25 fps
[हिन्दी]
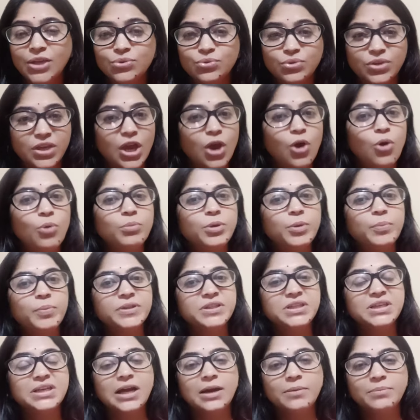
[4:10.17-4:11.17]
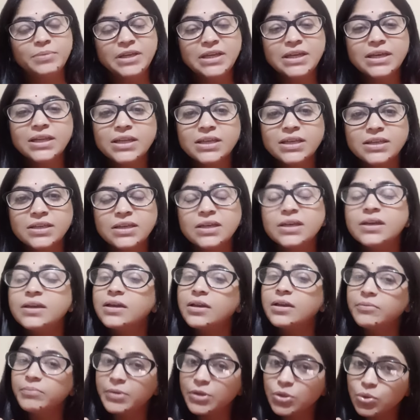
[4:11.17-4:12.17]
तो क्या होम्योपैथी काम नहीं करेगी
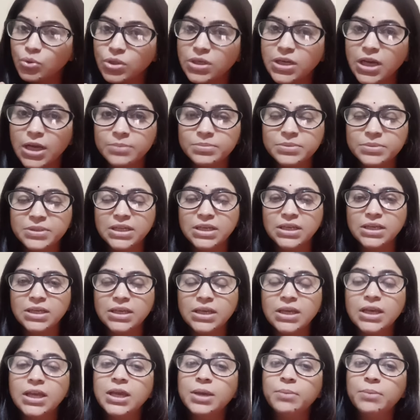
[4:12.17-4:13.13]
बिल्कुल काम करेगी